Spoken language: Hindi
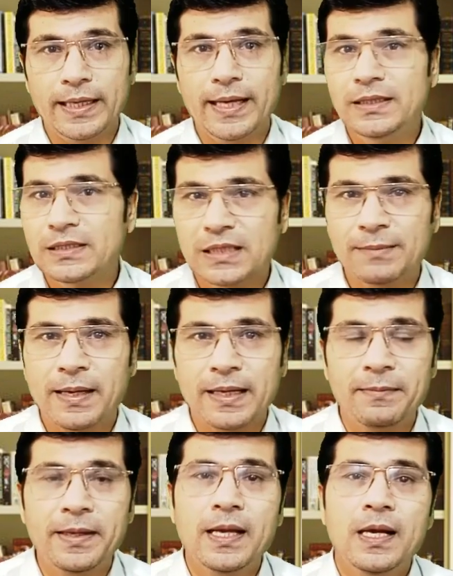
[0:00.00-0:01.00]
है जिसके बारे
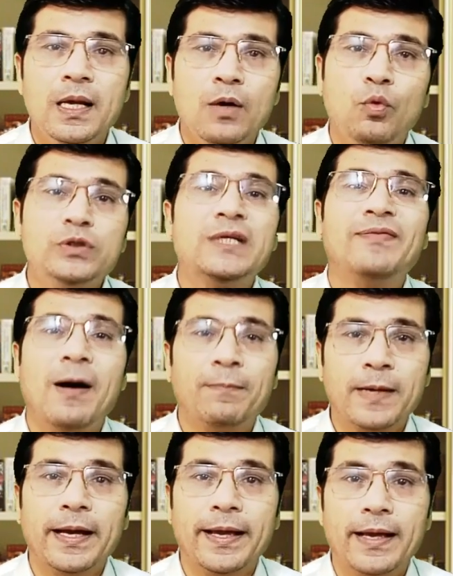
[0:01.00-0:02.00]
में वो सिर्फ
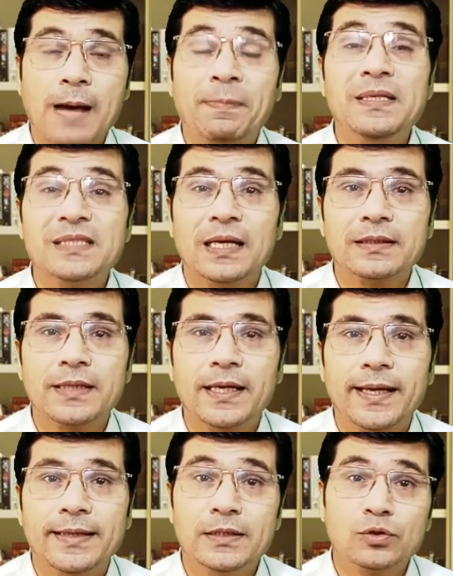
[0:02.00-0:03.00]
आपका है आपकी ज़ात का
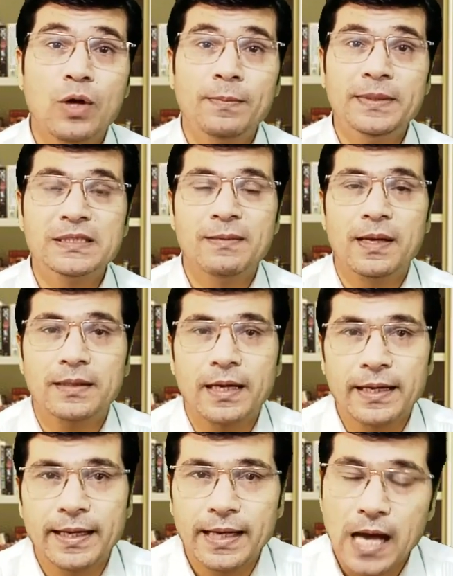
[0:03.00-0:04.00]
है जिसको आपने इस्तेमाल
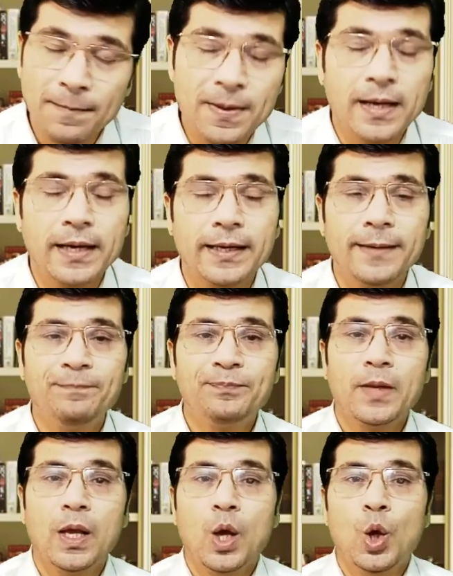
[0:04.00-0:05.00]
करना है आप क्या करना है
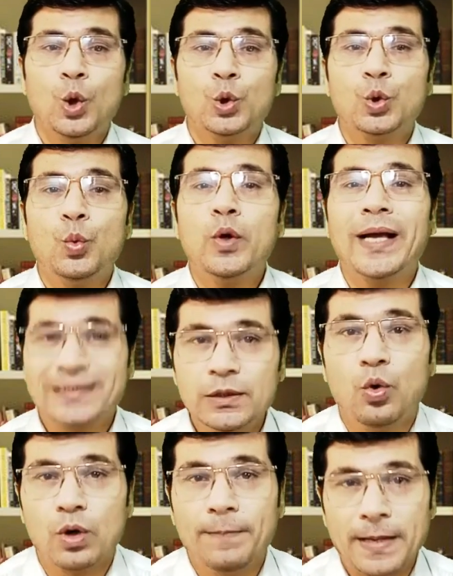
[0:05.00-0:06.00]
तो वो कैसे
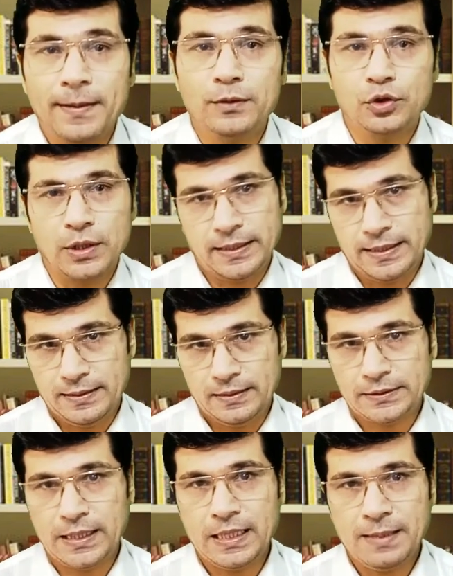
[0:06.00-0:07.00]
होगा पहली बात तो चलिए
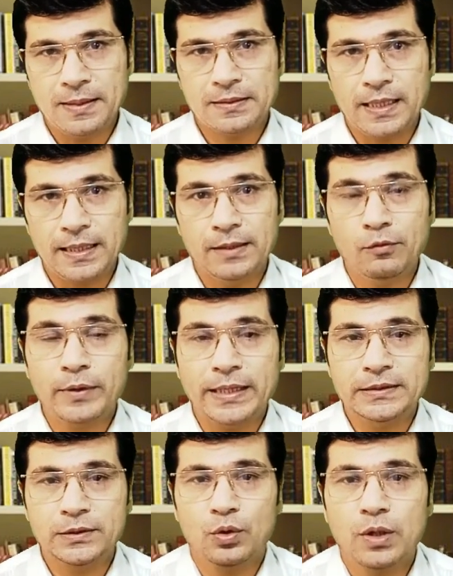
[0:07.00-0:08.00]
चलिए ये बात कर लेते हैं
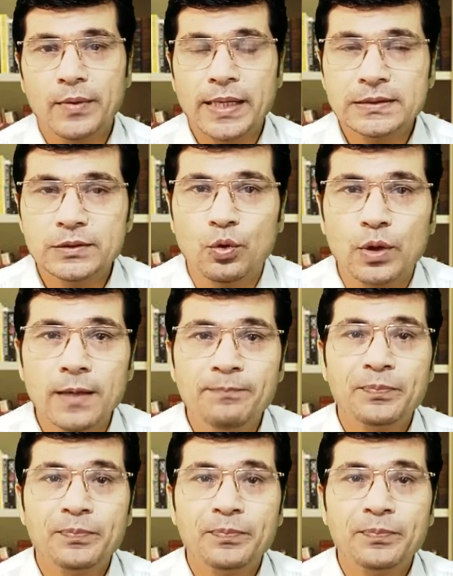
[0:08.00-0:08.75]
कैसे होगा वो ऐसे होगा